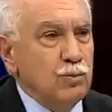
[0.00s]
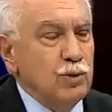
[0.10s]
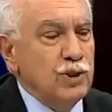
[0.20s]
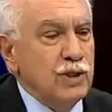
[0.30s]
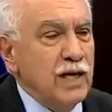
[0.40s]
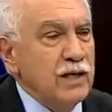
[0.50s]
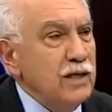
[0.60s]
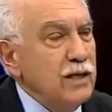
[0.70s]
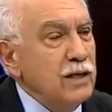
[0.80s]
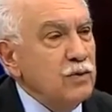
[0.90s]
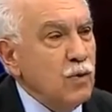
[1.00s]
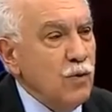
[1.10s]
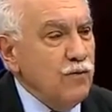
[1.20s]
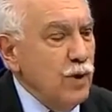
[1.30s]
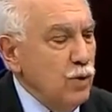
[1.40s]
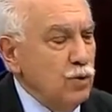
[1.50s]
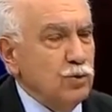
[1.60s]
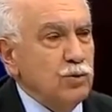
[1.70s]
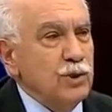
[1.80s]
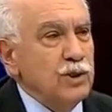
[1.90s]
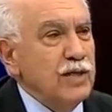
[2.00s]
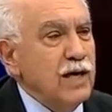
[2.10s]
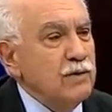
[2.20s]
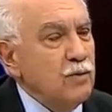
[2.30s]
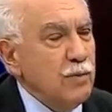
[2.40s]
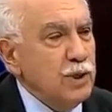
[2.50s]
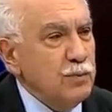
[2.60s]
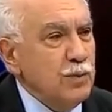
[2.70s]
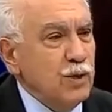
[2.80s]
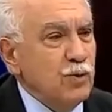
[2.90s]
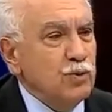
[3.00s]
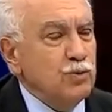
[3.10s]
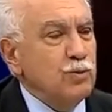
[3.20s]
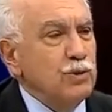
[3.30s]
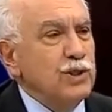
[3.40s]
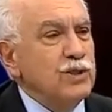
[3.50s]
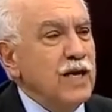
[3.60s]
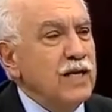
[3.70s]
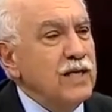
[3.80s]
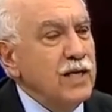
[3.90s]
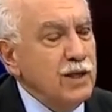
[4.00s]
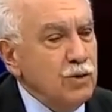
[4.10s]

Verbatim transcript: ister Cromwell olsun, ister Robespierre olsun, ister Lenin